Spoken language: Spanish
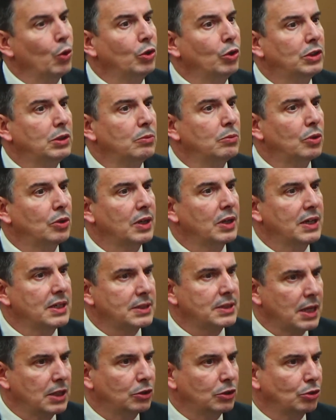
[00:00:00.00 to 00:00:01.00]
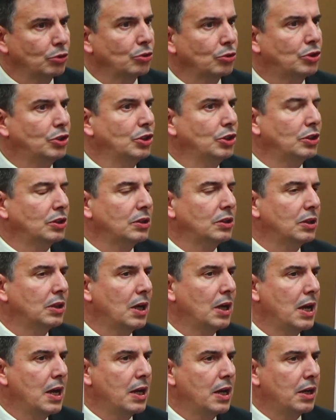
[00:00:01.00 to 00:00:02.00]
Y por último, en esta
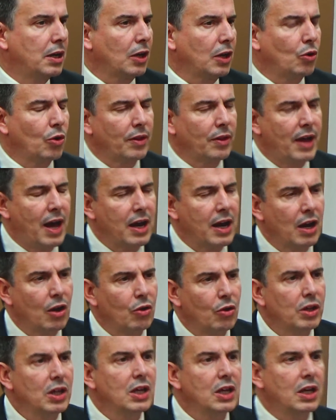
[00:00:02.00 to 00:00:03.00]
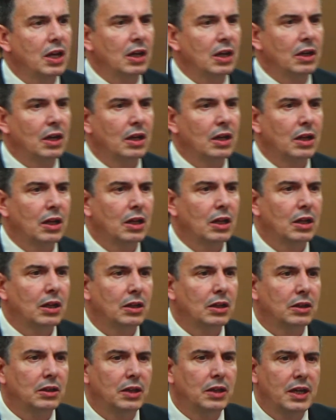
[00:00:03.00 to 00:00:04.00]
introducción, recordar el origen
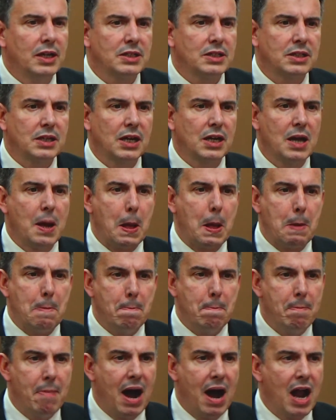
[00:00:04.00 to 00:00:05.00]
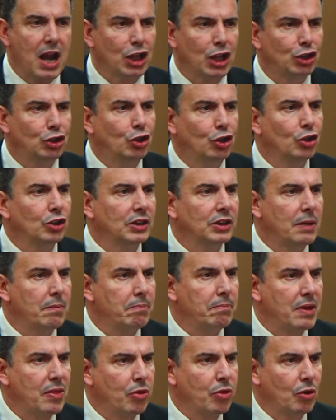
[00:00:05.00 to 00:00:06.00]
de ese mal,
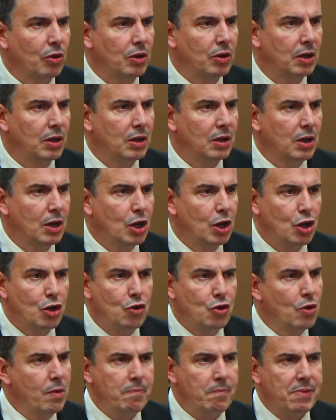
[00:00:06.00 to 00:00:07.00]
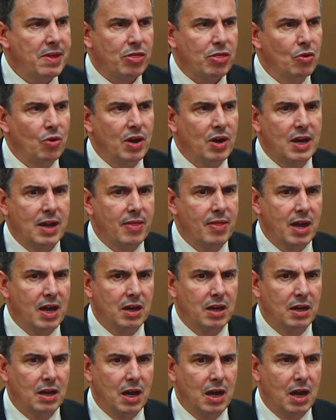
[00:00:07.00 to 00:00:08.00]
dónde empezó. No empezó en
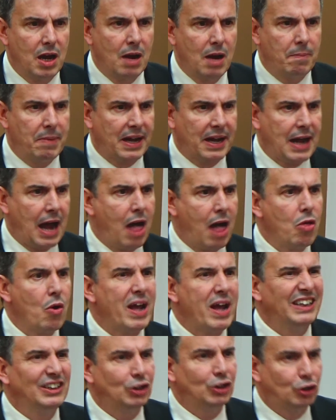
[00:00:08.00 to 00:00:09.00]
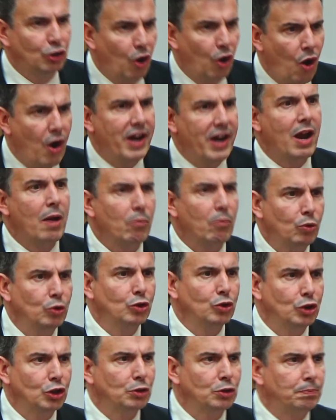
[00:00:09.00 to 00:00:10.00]
Edén, el pecado entró en
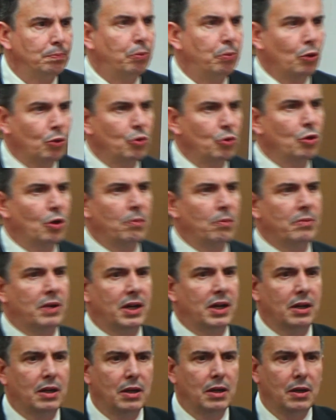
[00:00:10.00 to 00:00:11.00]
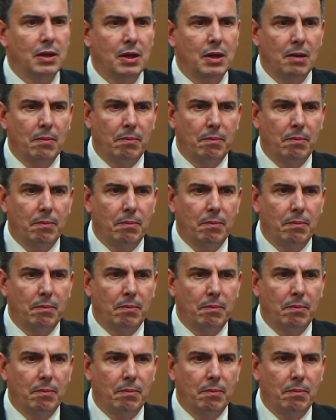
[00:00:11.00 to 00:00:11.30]
el mundo por un hombre,